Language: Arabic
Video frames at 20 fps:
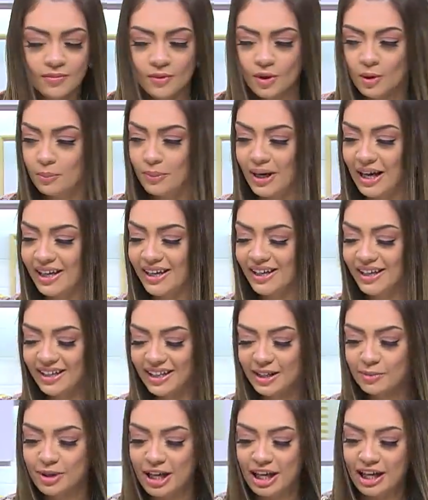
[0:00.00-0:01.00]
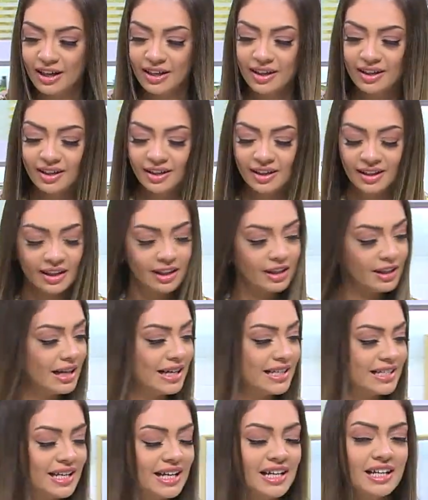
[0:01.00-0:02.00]
معايا ايه بقى
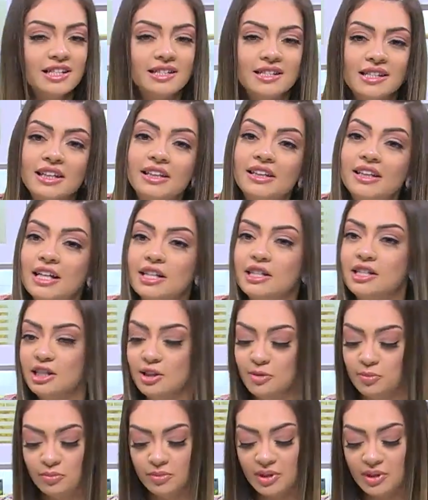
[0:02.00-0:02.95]
ازايز التقديم